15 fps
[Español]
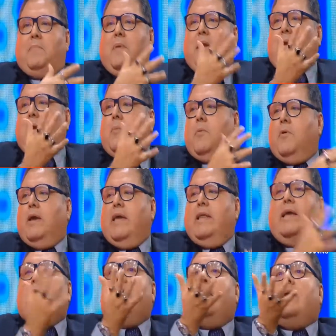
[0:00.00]
espejismo?
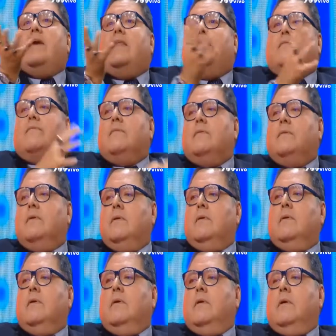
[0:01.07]
¿Quién eres?
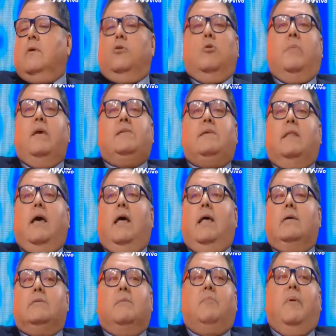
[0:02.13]
No me dice
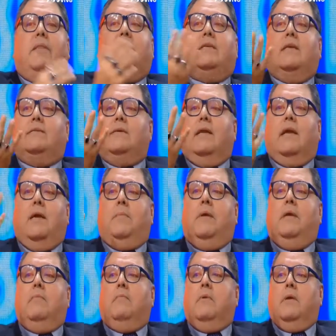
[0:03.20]
nada, simplemente se acerca a
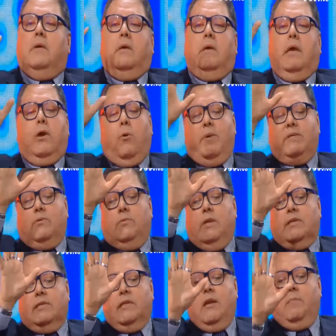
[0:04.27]
mí y comienza a
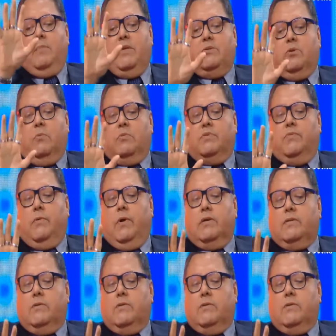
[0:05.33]
hundirse en el piso como si fuera un